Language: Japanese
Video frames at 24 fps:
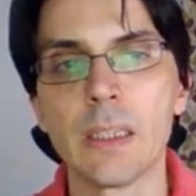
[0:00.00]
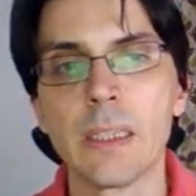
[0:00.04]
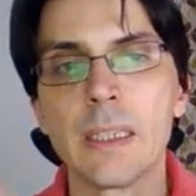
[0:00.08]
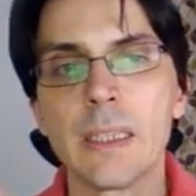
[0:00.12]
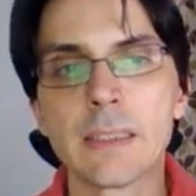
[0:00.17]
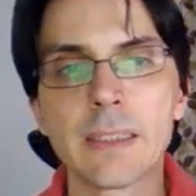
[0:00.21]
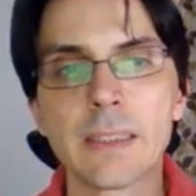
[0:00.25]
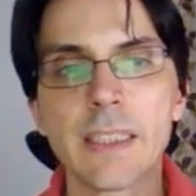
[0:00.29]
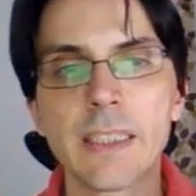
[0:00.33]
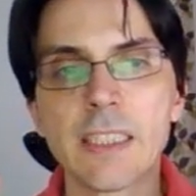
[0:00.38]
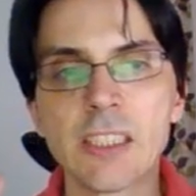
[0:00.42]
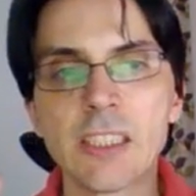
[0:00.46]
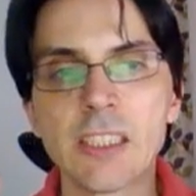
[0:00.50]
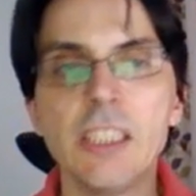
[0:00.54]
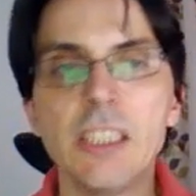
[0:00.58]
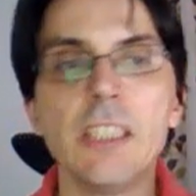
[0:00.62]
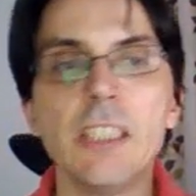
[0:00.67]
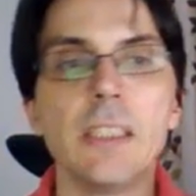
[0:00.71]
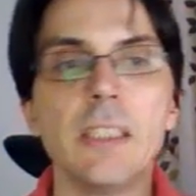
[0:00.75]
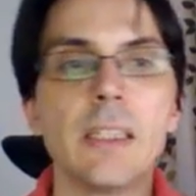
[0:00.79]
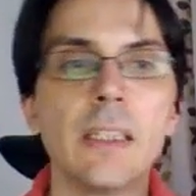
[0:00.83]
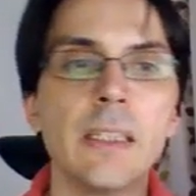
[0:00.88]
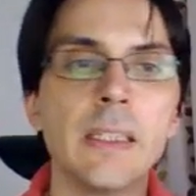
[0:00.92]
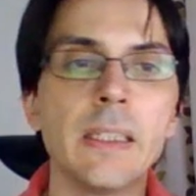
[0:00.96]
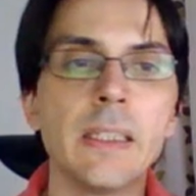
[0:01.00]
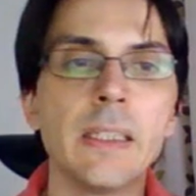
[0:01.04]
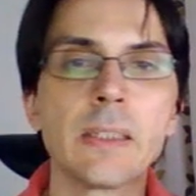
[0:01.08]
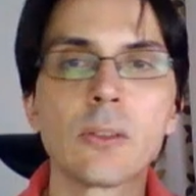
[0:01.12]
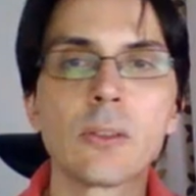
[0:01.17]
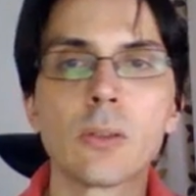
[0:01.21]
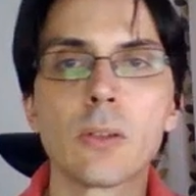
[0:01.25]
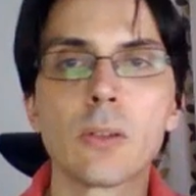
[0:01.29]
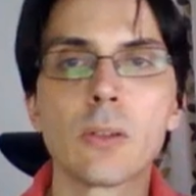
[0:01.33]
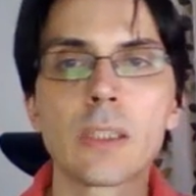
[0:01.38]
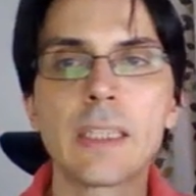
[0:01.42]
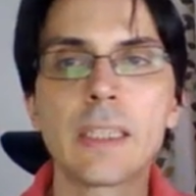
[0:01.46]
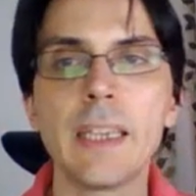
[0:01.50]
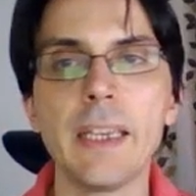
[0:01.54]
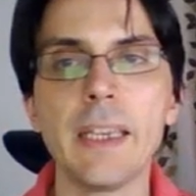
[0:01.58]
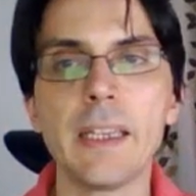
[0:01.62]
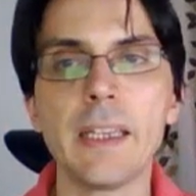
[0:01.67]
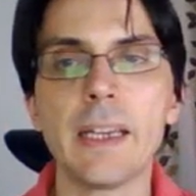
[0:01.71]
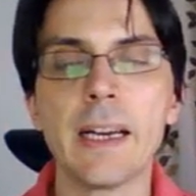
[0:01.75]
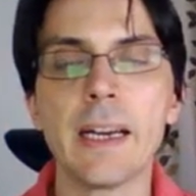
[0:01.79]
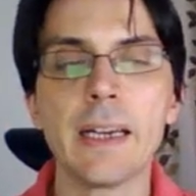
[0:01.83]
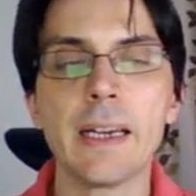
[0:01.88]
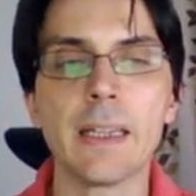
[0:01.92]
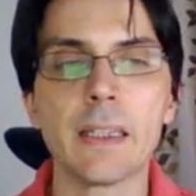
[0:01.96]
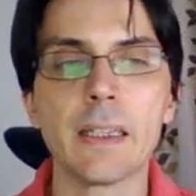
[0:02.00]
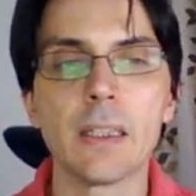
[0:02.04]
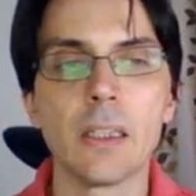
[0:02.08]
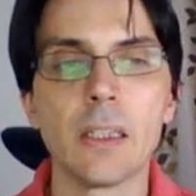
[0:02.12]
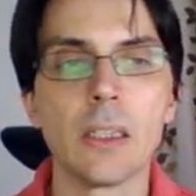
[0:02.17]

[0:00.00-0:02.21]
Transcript: ただし、えーと、K が